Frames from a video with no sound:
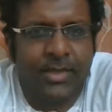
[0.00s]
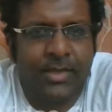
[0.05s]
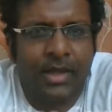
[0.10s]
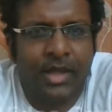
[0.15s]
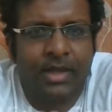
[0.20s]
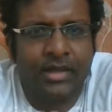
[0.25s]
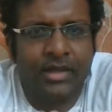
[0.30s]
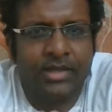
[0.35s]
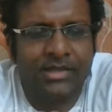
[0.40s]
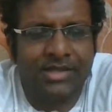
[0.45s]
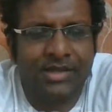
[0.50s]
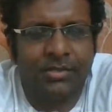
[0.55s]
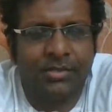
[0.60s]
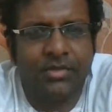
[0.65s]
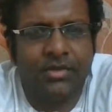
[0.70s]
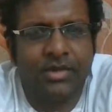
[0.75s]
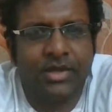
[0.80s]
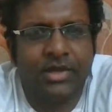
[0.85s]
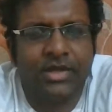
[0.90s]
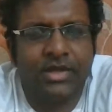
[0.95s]
ஆக்கி
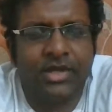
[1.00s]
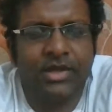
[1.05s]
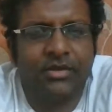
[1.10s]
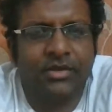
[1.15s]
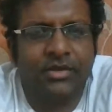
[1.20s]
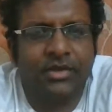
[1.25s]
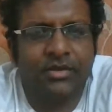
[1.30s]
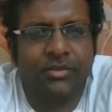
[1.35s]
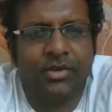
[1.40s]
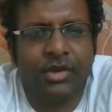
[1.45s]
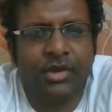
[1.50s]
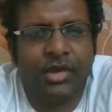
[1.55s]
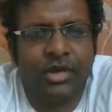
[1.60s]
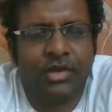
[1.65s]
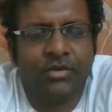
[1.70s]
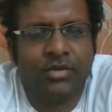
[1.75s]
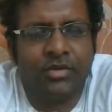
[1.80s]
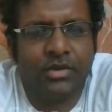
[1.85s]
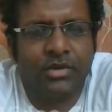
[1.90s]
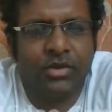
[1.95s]
சம்பவ இடத்துல வந்து
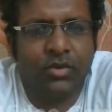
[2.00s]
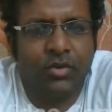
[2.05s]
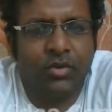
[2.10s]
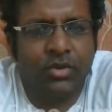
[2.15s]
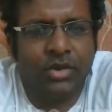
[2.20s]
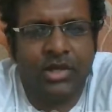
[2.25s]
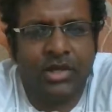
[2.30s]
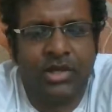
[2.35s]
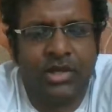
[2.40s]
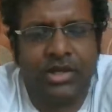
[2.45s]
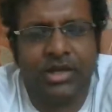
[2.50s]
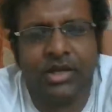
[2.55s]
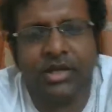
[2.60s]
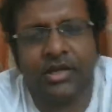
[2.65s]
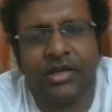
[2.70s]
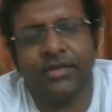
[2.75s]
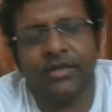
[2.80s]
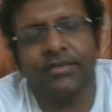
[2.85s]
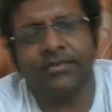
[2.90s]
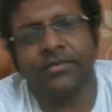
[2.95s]
பிரணாய் வந்து
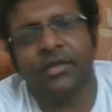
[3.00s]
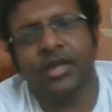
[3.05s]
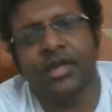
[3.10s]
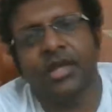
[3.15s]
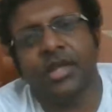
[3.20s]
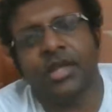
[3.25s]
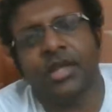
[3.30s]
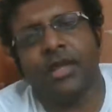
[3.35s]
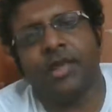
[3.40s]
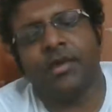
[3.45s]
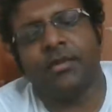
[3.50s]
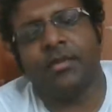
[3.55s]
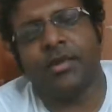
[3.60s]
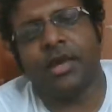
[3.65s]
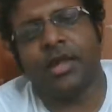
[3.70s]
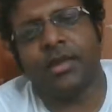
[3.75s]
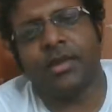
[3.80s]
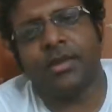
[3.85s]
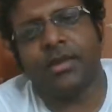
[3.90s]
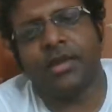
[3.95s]
உயிரிழக்கிறாரு இதை
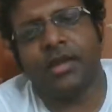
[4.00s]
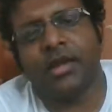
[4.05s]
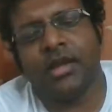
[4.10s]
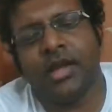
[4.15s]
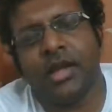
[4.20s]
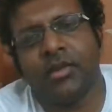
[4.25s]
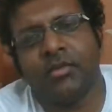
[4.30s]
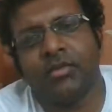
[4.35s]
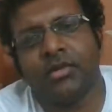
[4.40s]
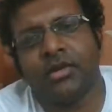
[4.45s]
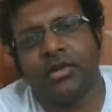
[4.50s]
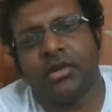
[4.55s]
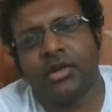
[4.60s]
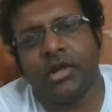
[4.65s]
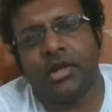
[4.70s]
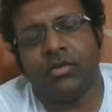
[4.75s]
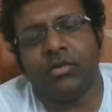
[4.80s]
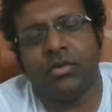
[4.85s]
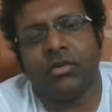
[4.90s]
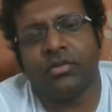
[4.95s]
பார்த்த
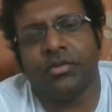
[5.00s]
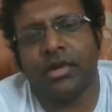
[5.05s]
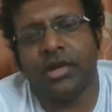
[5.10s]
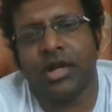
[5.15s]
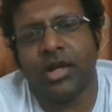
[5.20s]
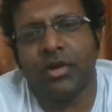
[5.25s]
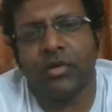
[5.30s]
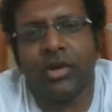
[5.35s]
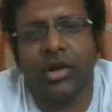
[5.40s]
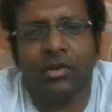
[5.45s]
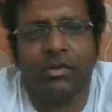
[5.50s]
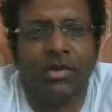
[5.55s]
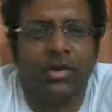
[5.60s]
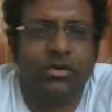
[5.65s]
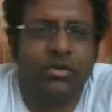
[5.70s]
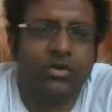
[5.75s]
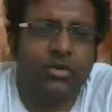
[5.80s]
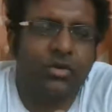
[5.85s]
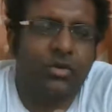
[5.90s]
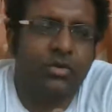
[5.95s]
அம்ருதாவும் பிரணாயோட அம்மா
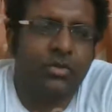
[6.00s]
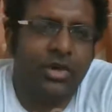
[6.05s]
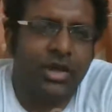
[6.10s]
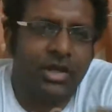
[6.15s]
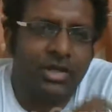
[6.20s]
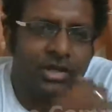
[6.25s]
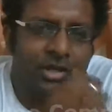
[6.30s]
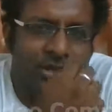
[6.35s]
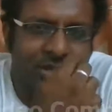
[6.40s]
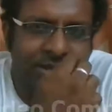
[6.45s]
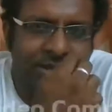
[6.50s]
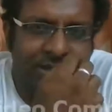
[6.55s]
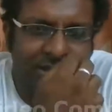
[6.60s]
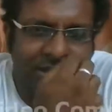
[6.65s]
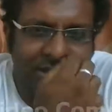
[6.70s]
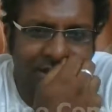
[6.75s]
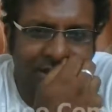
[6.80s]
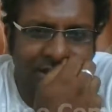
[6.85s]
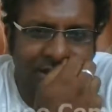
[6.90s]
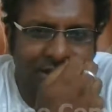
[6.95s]
வந்து ரொம்ப அதிர்ச்சி
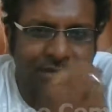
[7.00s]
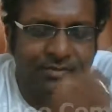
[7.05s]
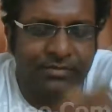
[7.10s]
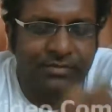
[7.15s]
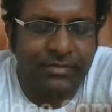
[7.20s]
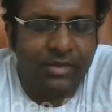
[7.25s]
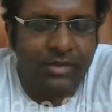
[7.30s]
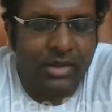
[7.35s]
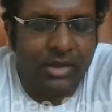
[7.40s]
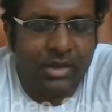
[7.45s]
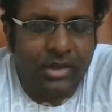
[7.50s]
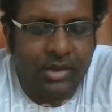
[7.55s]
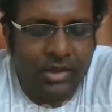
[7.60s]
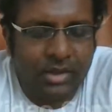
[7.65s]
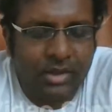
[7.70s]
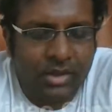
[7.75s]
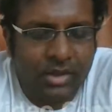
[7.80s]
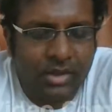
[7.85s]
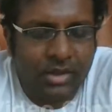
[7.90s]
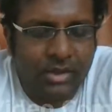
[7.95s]
அடைகிறாங்க
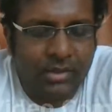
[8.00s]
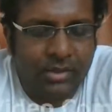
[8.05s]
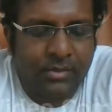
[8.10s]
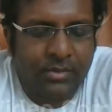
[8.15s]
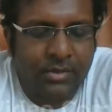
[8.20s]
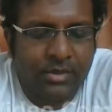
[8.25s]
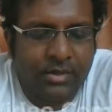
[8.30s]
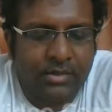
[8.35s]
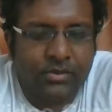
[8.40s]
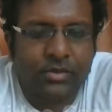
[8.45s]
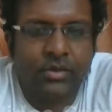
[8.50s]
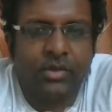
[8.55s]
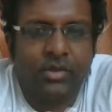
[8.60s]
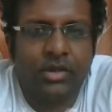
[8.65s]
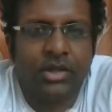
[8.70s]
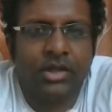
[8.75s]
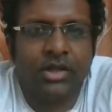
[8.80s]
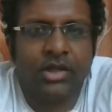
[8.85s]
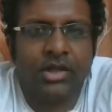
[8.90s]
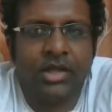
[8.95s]
ஸோ
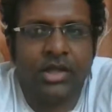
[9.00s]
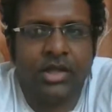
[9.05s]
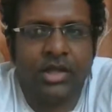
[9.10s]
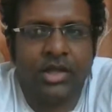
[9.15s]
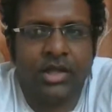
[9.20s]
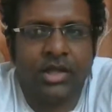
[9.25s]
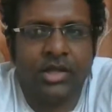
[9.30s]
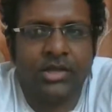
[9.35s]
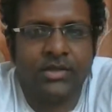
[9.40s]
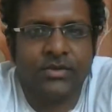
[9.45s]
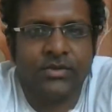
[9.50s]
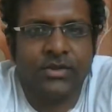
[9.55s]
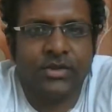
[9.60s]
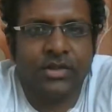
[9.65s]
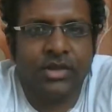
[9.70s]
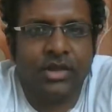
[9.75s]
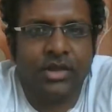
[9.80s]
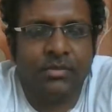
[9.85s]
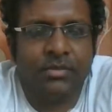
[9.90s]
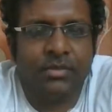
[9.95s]
இந்த கேஸ்
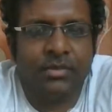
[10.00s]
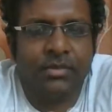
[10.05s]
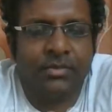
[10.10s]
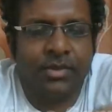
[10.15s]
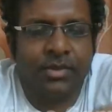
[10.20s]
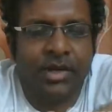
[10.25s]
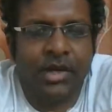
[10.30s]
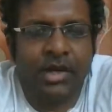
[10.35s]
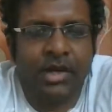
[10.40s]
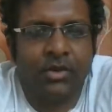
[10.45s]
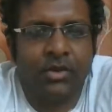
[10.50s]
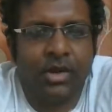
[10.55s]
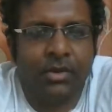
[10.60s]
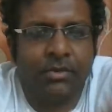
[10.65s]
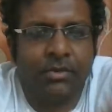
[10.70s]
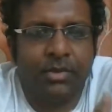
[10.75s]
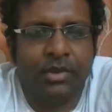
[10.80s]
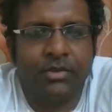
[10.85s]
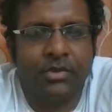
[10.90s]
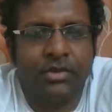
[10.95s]
வந்து பிரணாயோட
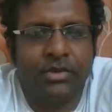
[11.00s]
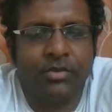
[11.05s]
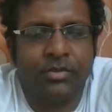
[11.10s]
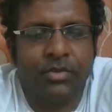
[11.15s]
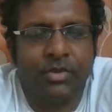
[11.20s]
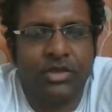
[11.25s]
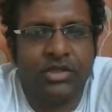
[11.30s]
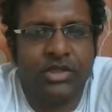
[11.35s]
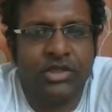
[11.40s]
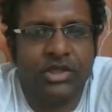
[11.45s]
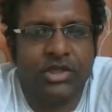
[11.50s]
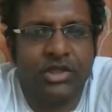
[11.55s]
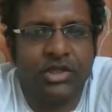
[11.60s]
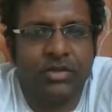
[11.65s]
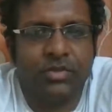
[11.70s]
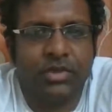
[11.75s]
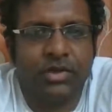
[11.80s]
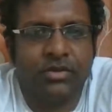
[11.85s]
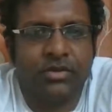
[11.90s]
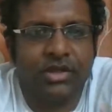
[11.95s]
அப்பா வந்து போலீஸ் ஸ்டேஷன்
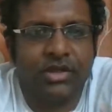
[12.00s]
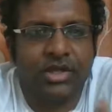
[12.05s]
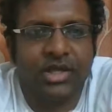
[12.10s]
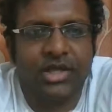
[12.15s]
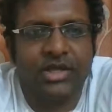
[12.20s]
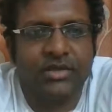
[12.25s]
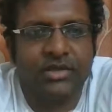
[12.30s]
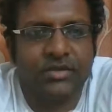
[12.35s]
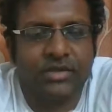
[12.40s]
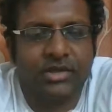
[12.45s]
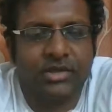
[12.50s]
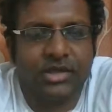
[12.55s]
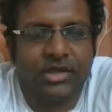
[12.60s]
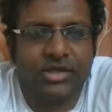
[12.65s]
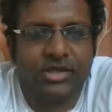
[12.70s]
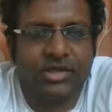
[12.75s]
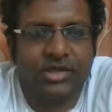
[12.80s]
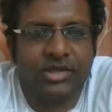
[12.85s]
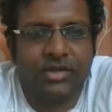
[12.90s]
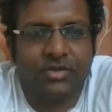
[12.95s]
போயிட்டு வந்து கேஸ் வந்து
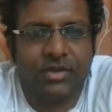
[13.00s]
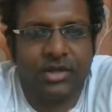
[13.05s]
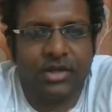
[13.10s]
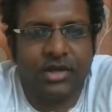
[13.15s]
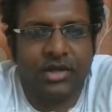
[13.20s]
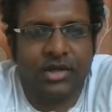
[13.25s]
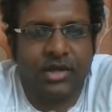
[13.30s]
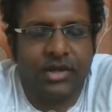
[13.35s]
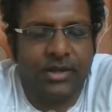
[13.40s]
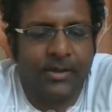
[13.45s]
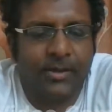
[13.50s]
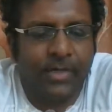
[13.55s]
ரெஜிஸ்டர் பண்ணுறாங்க